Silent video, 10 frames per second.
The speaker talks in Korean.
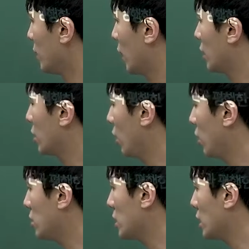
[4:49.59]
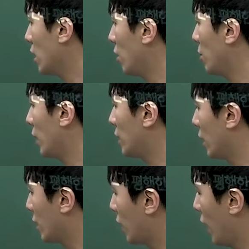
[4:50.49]
따라서 C가 얼마가
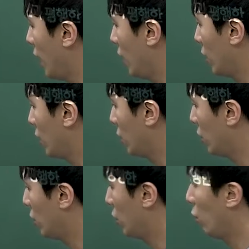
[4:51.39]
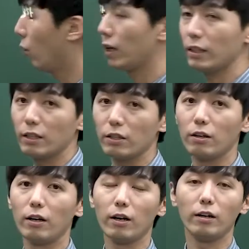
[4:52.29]
되겠다? 5가 되는
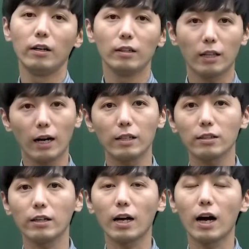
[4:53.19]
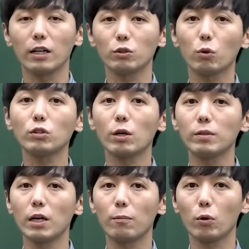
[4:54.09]
거예요. 따라서 해당하는
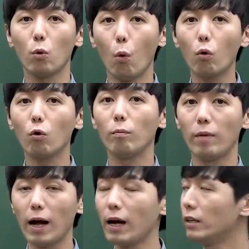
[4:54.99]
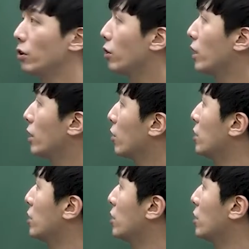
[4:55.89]
초점의 좌표는 5,0이 되는